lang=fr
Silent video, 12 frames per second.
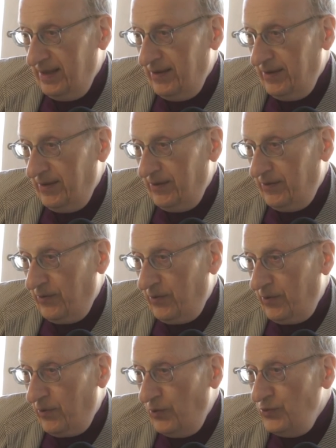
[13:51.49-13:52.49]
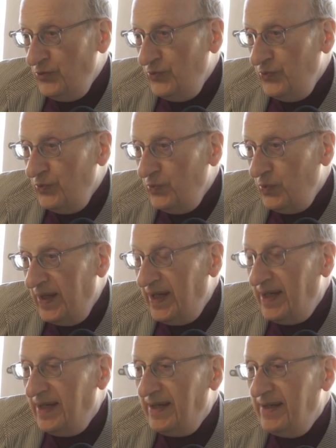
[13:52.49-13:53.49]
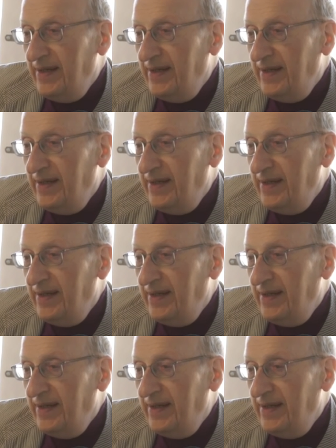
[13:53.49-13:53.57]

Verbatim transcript: renouer